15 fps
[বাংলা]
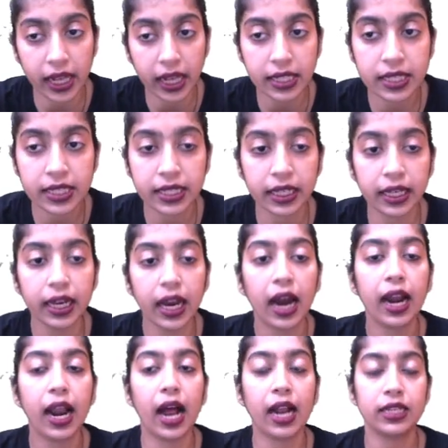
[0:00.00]
যাচ্ছে
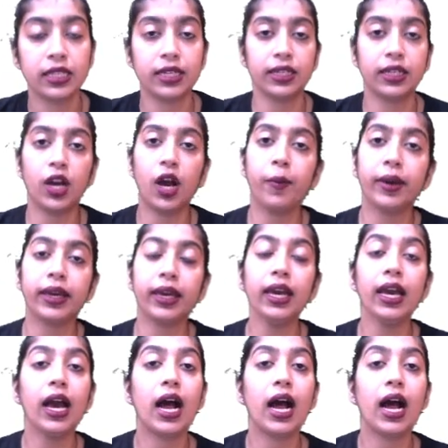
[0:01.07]
আর আনসারটা হবে কি